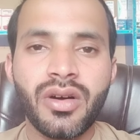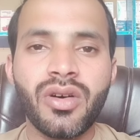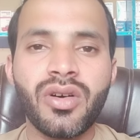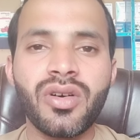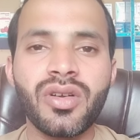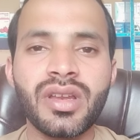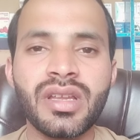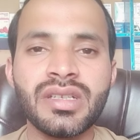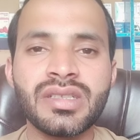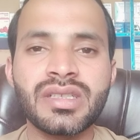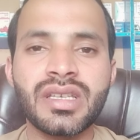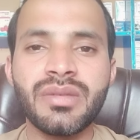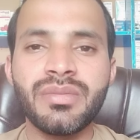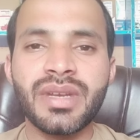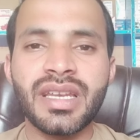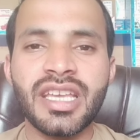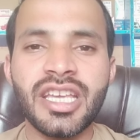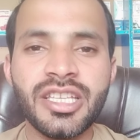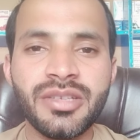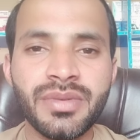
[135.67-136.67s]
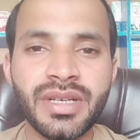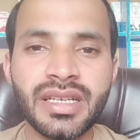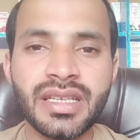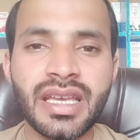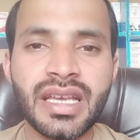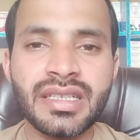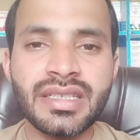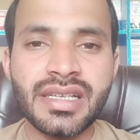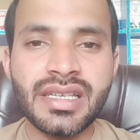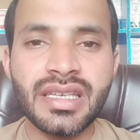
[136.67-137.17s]
और इसकी मैनेजमेंट
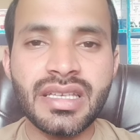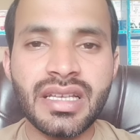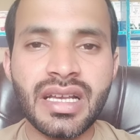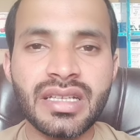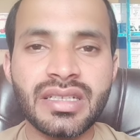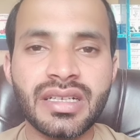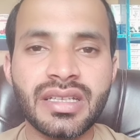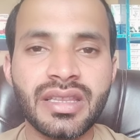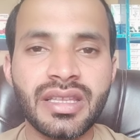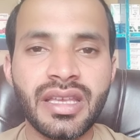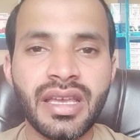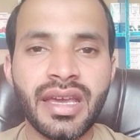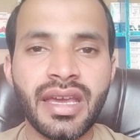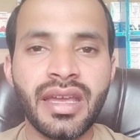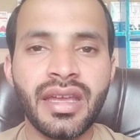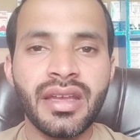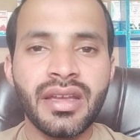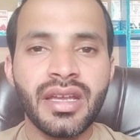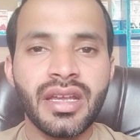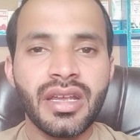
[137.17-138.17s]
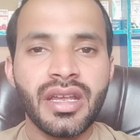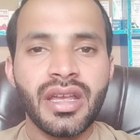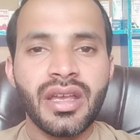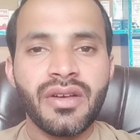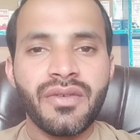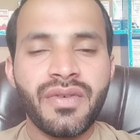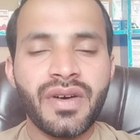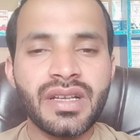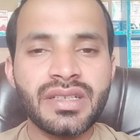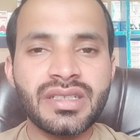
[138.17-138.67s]
कैसे की जा सकती है
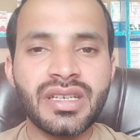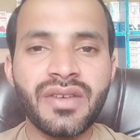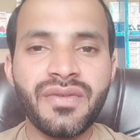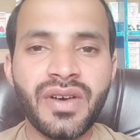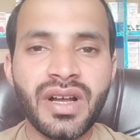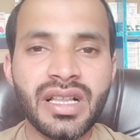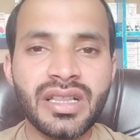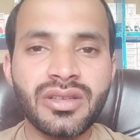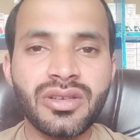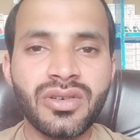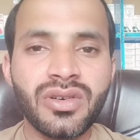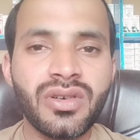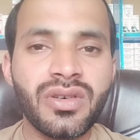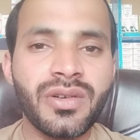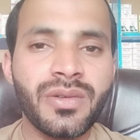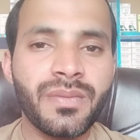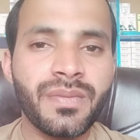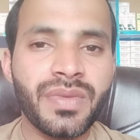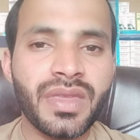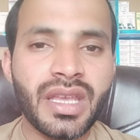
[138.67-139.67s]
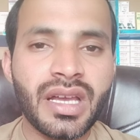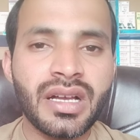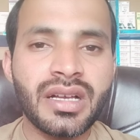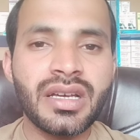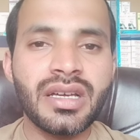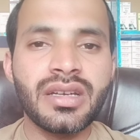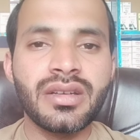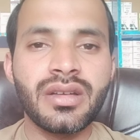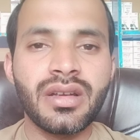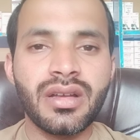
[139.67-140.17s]
फ़र्स्ट ऑफ़ ऑल तो
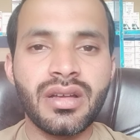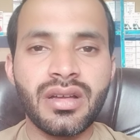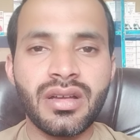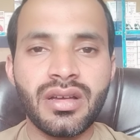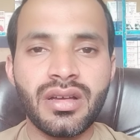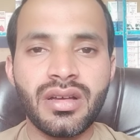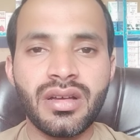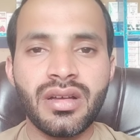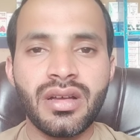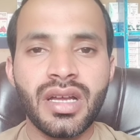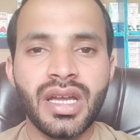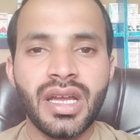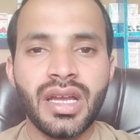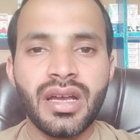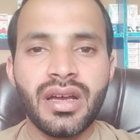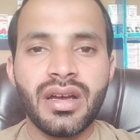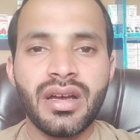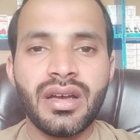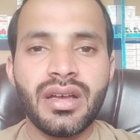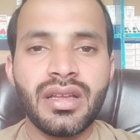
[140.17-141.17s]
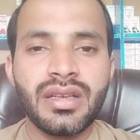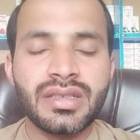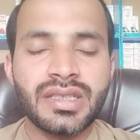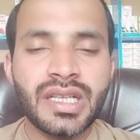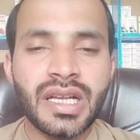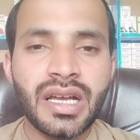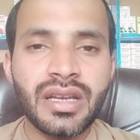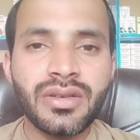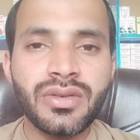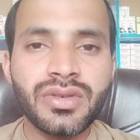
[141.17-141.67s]
अगर
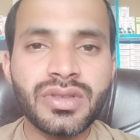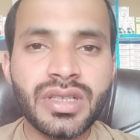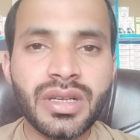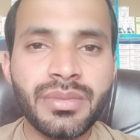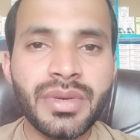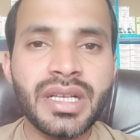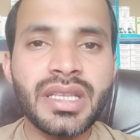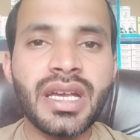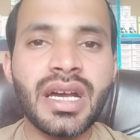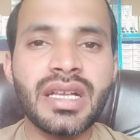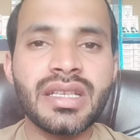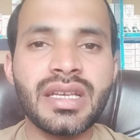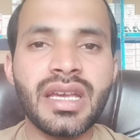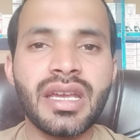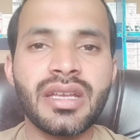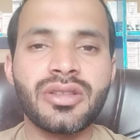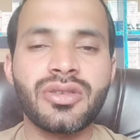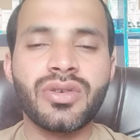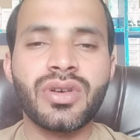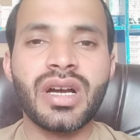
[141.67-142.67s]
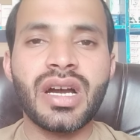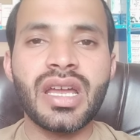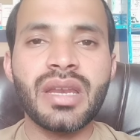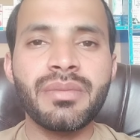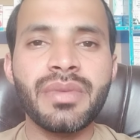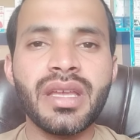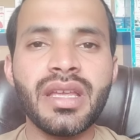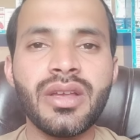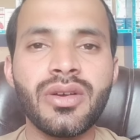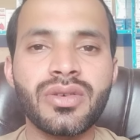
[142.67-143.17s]
इंसान को समझ आ जाए तो घर
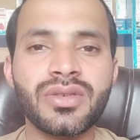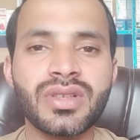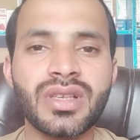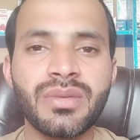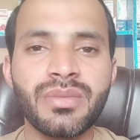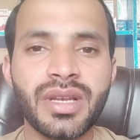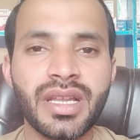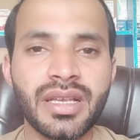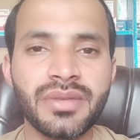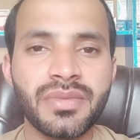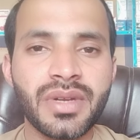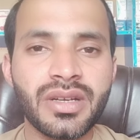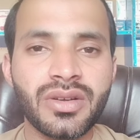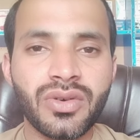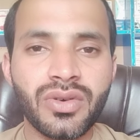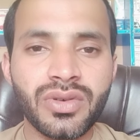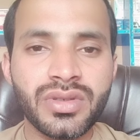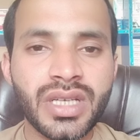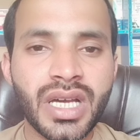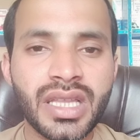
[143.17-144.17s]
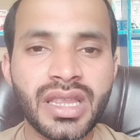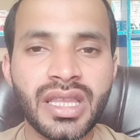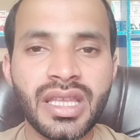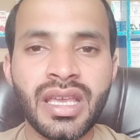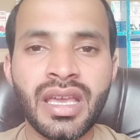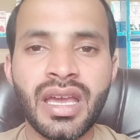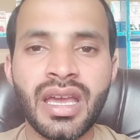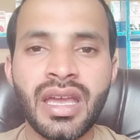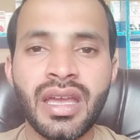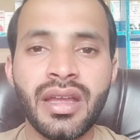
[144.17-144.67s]
में ही उसकी मैनेजमेंट हो जाती
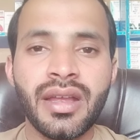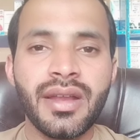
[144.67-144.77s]
है